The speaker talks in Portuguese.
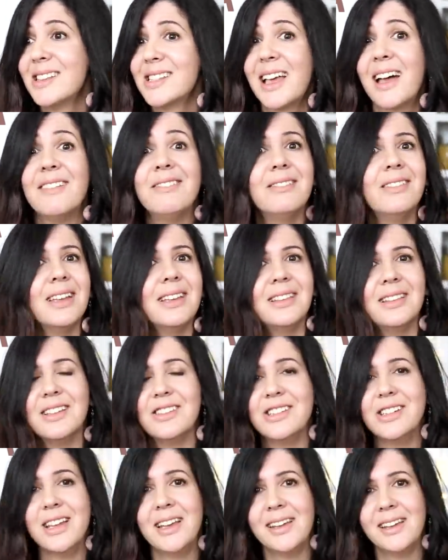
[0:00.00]
As
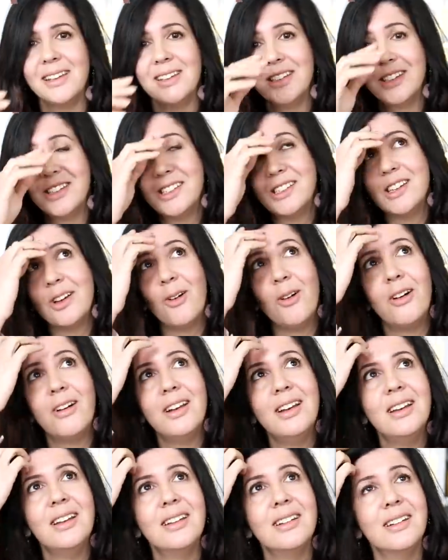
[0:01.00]
gavetas, gente.
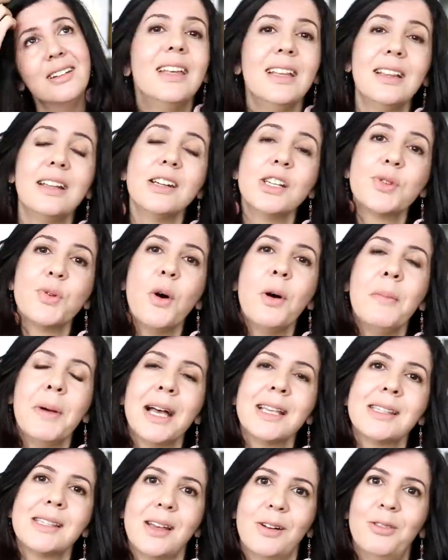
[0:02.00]
Olha, que
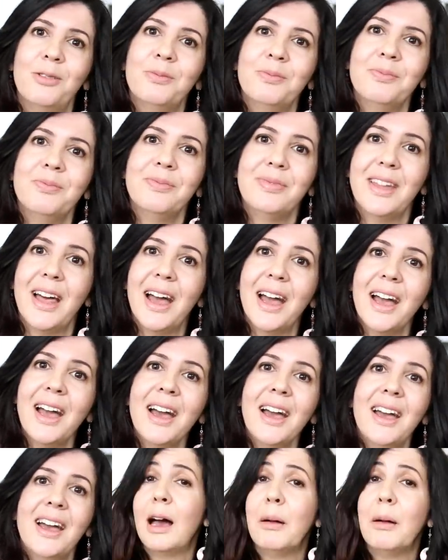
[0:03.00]
transformação, né?